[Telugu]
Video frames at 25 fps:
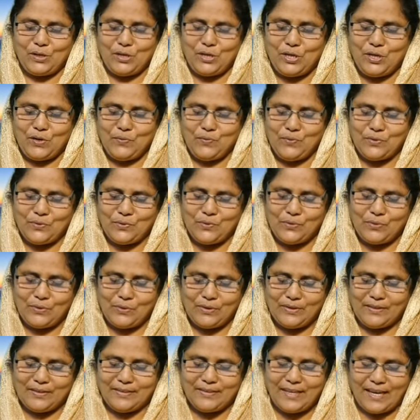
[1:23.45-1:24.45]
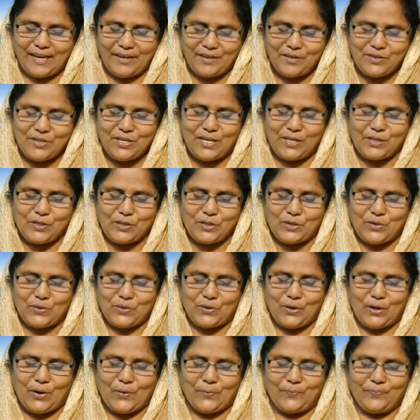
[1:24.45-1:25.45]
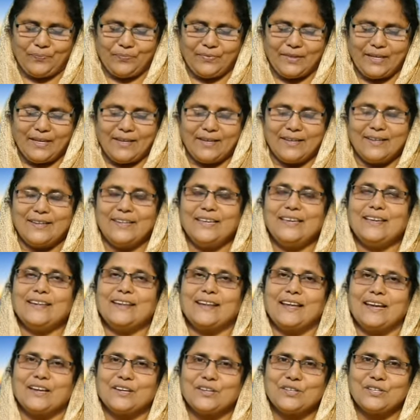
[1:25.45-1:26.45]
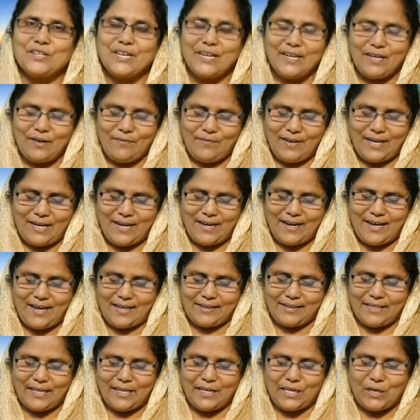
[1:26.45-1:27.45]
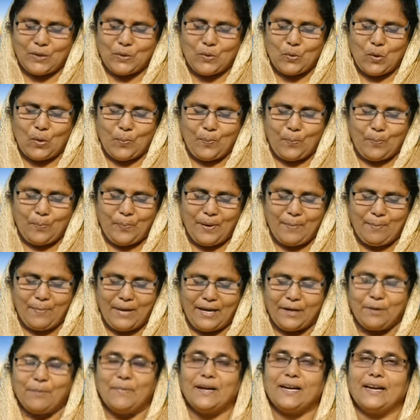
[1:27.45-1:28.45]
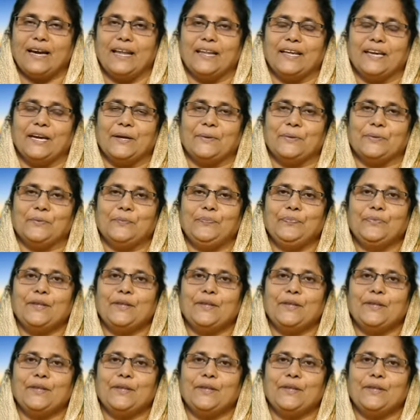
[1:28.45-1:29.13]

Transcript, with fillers: నీవు దయచేసి ఉన్నావు నీ రక్షణ వలన అతనికి గొప్ప మహిమ కలిగను